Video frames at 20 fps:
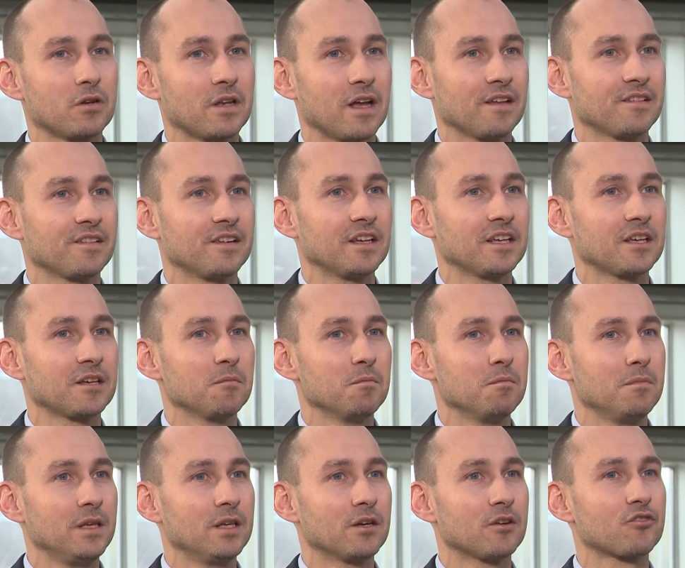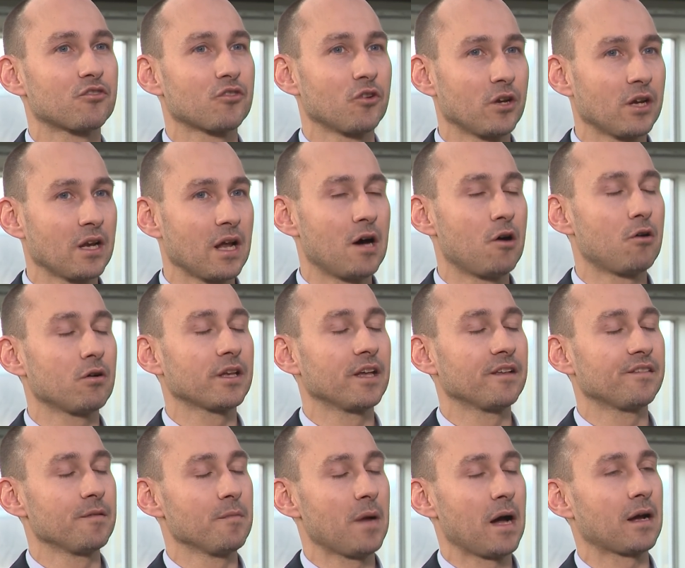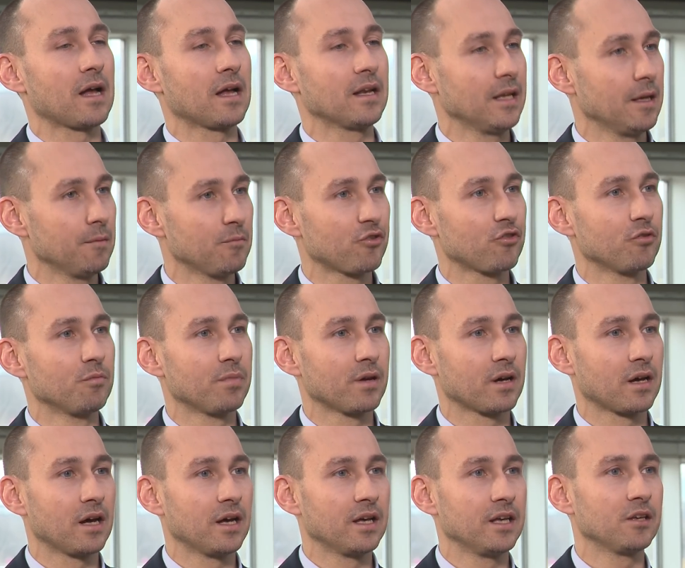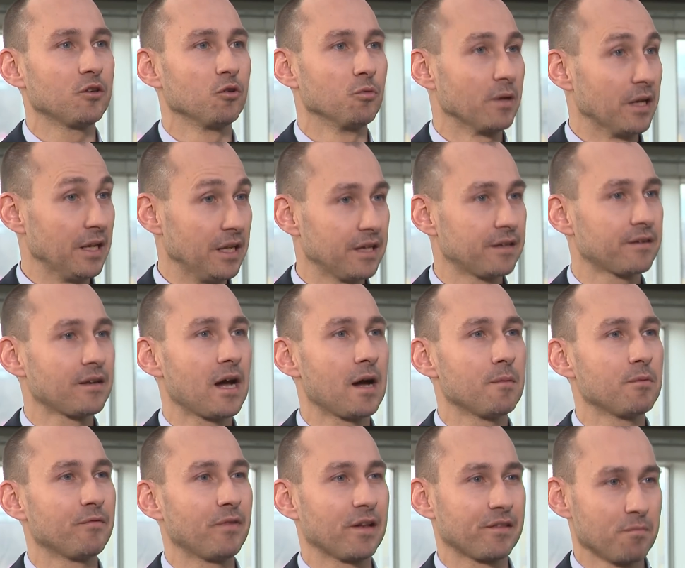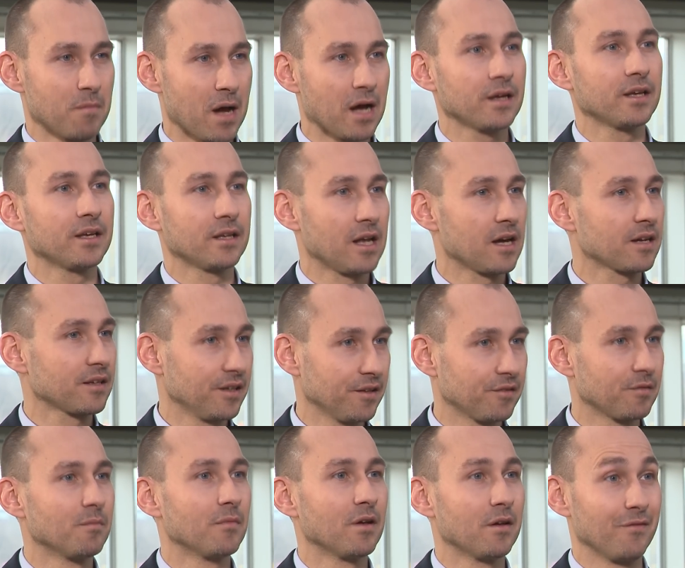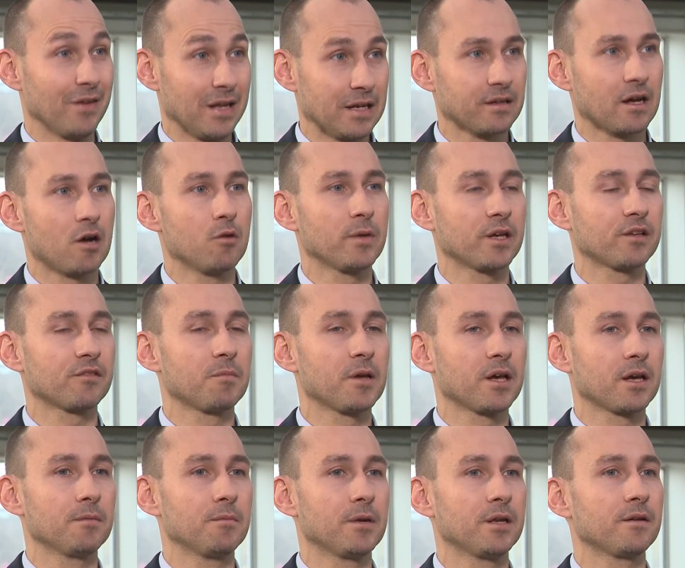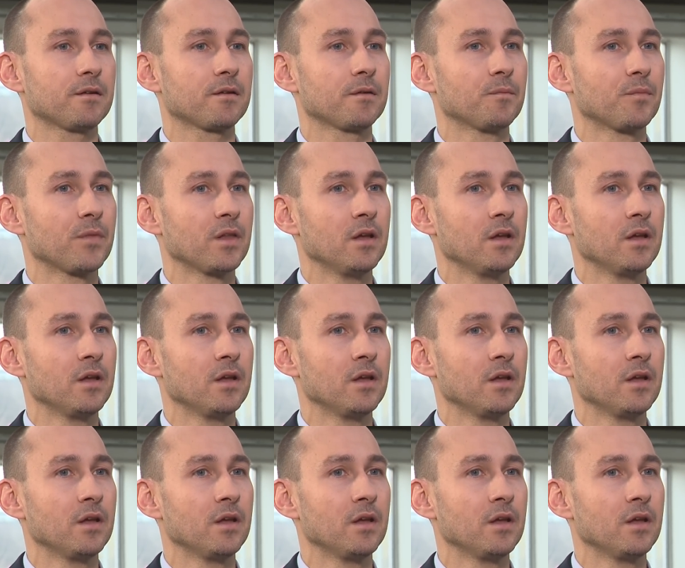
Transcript: dass ich mir schon auch jetzt im akademischen Bereich überlegt habe, was mache ich nach diesem Weltraumexperiment.